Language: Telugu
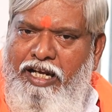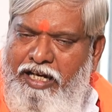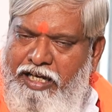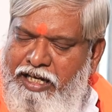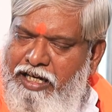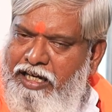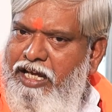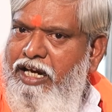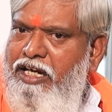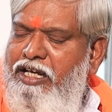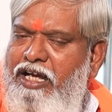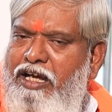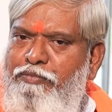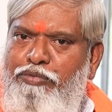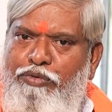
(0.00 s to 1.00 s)

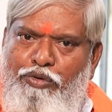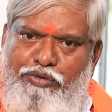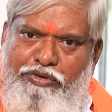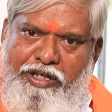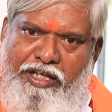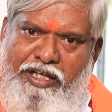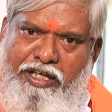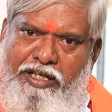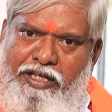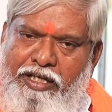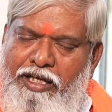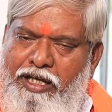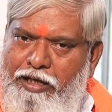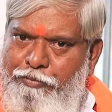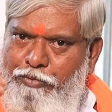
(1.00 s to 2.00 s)
రకరకాలుగా ఆ ఫ్రూట్ని
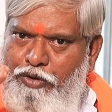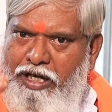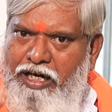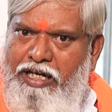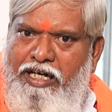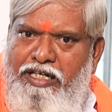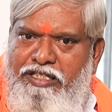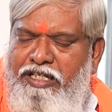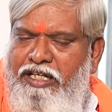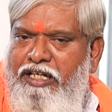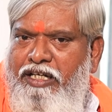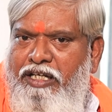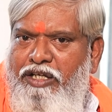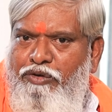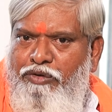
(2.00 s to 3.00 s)
ఆ ముక్కలు కట్ చేయండి